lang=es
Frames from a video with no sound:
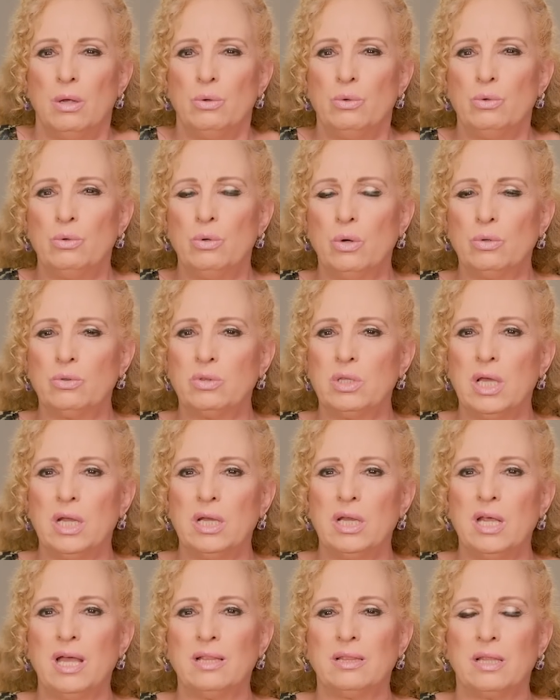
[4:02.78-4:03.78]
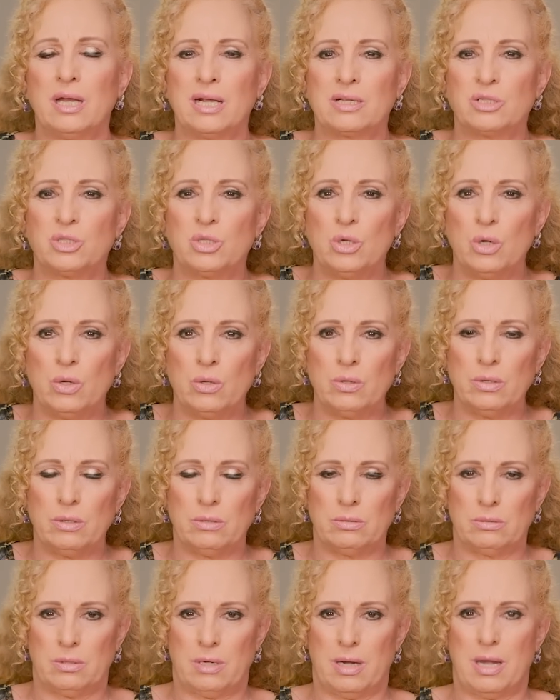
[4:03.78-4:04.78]
no tiene atracción
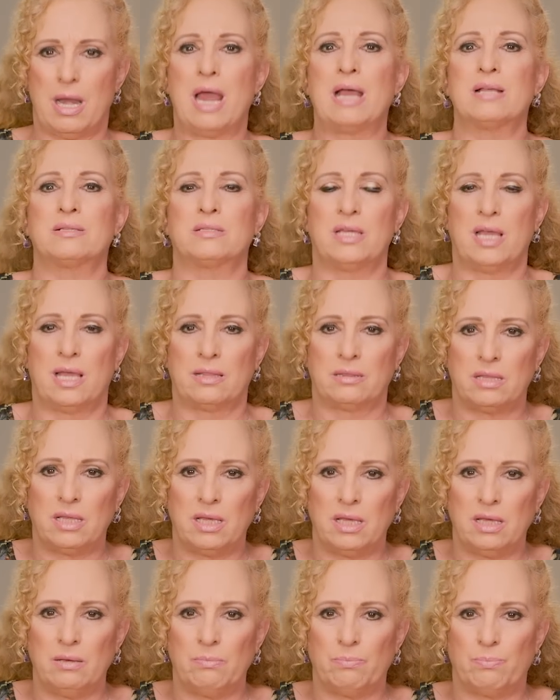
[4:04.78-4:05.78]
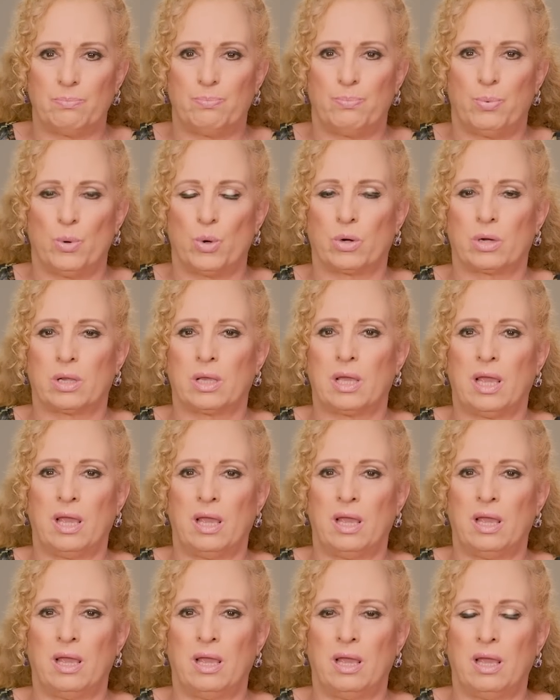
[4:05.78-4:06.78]
hacia ti
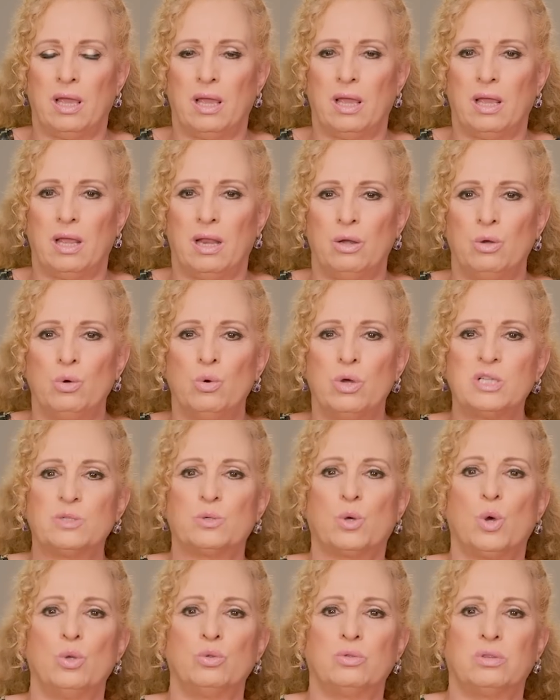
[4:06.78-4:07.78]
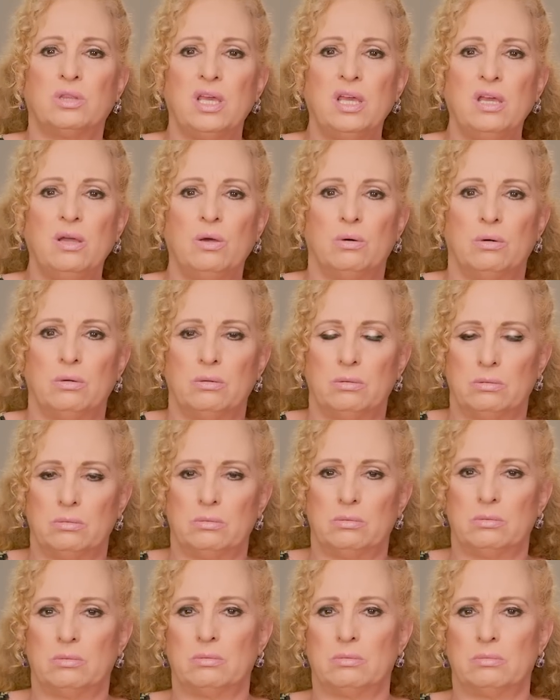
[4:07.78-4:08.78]
porque no es contigo?
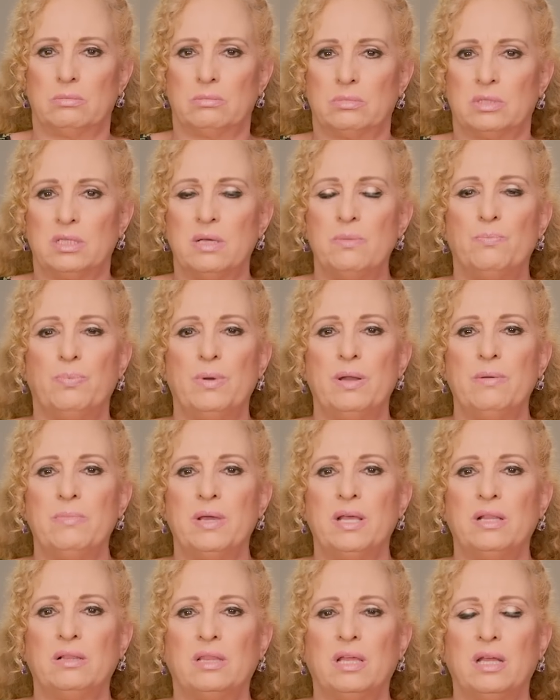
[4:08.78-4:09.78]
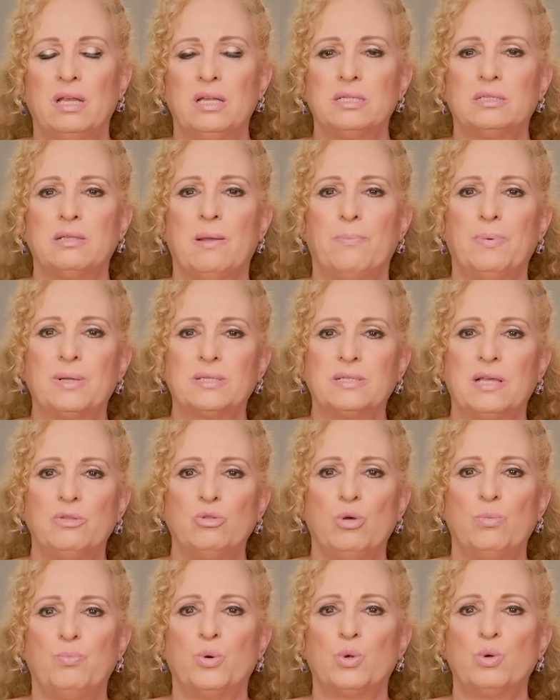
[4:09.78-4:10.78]
Simplemente él está
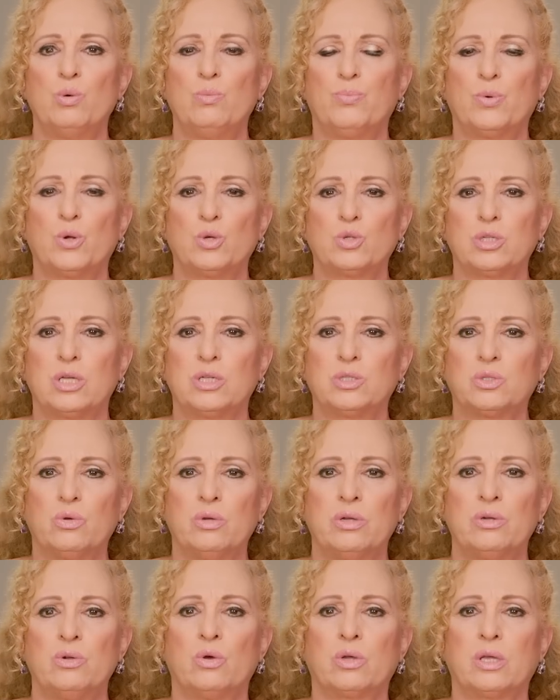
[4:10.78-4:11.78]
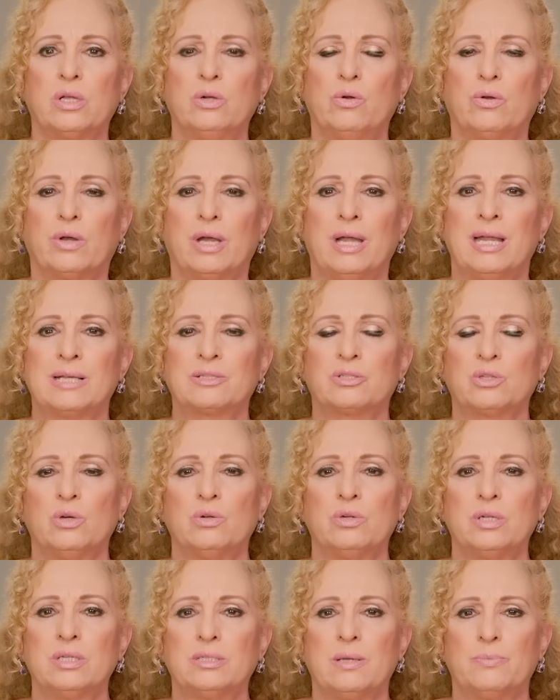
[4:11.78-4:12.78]
pasando por un proceso de no quiero
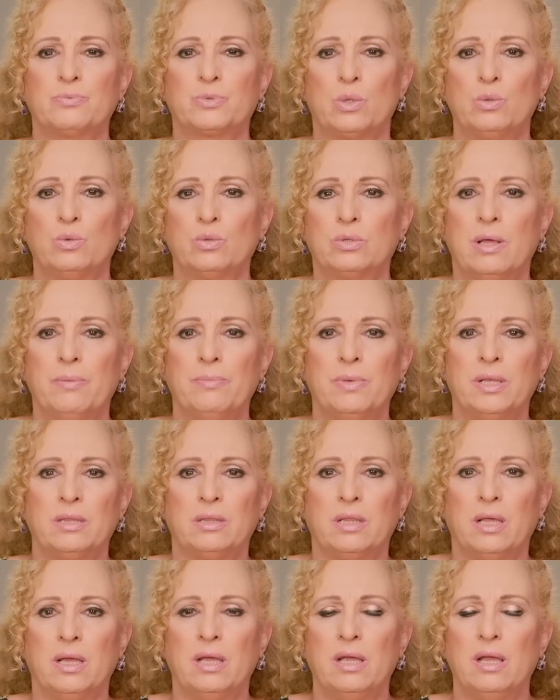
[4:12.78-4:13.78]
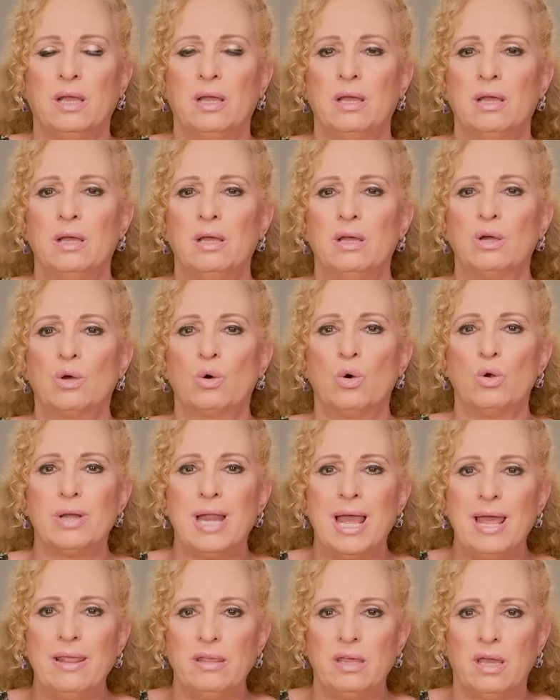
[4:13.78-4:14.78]
relaciones absolutamente con
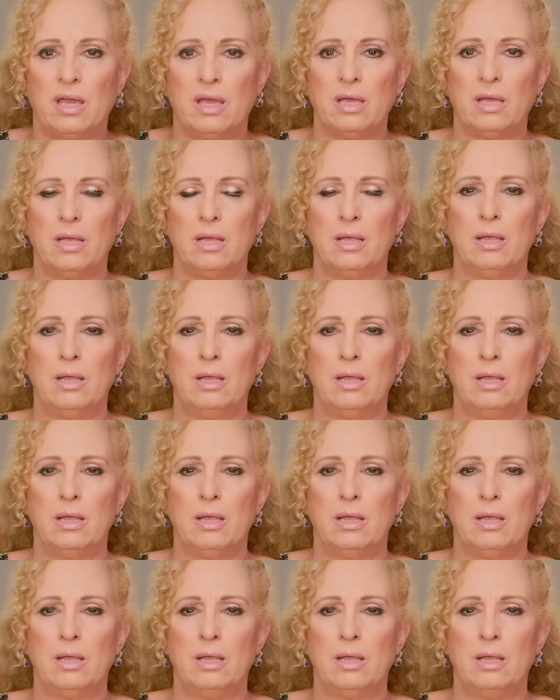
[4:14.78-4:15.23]
nadie.